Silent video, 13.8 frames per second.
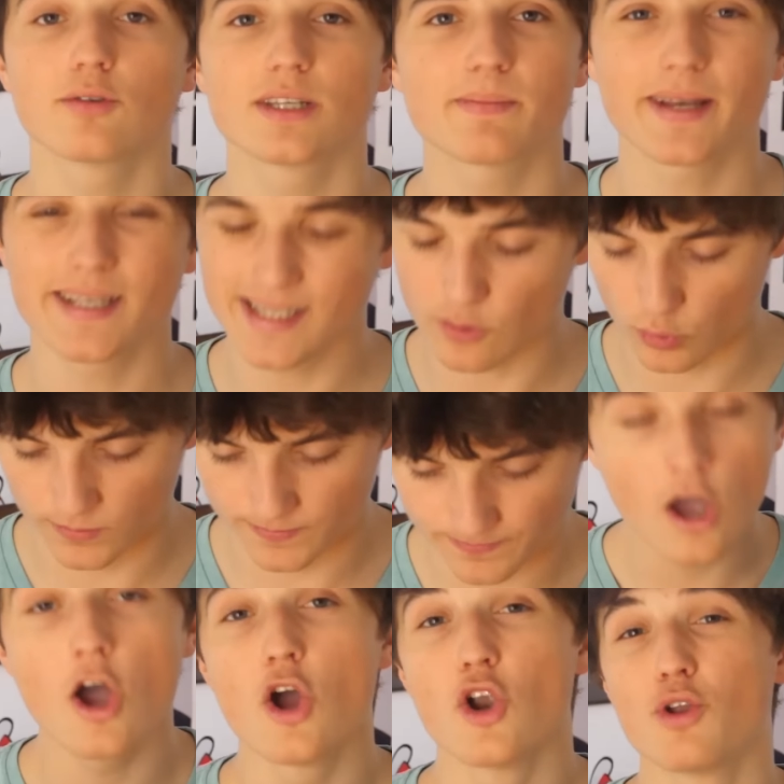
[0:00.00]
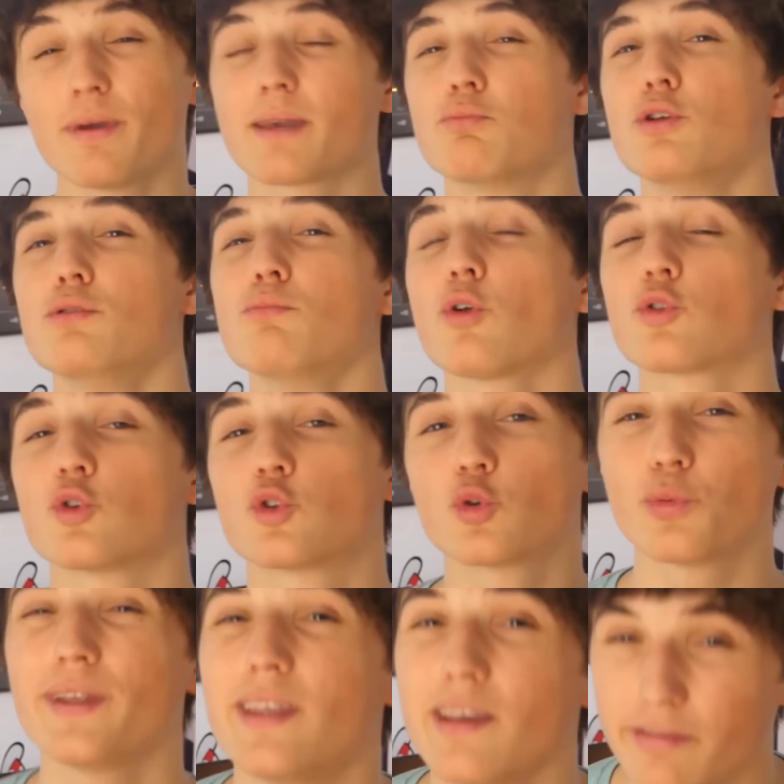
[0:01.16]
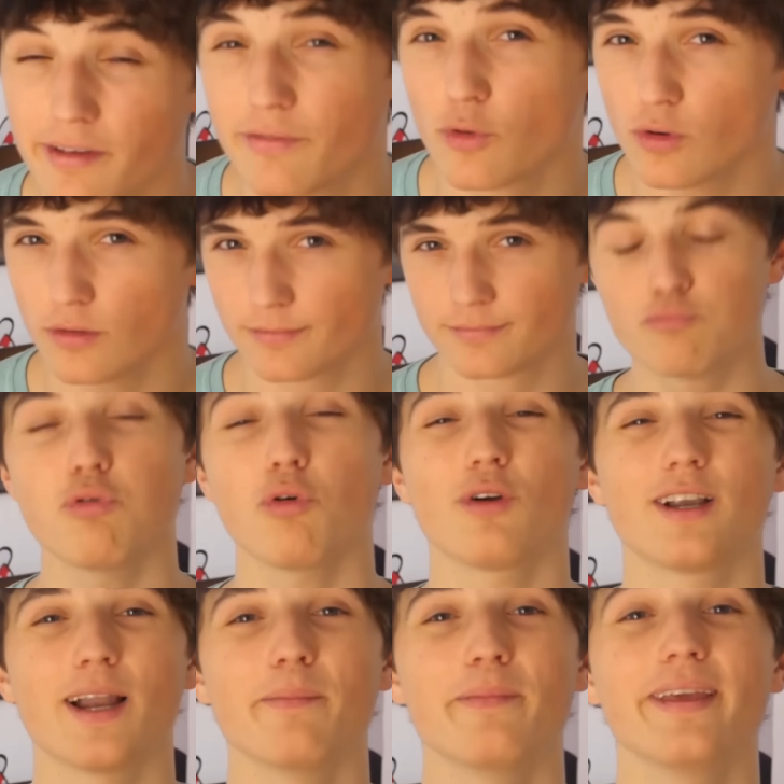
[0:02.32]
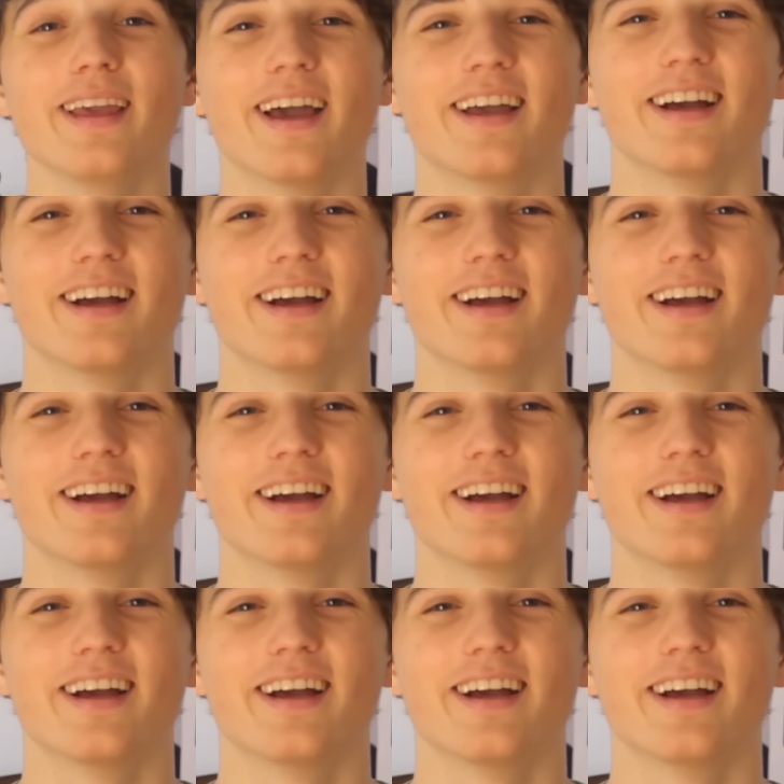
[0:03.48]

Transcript: Despacito. Le mec me demande de tweeter Vevo pour clamer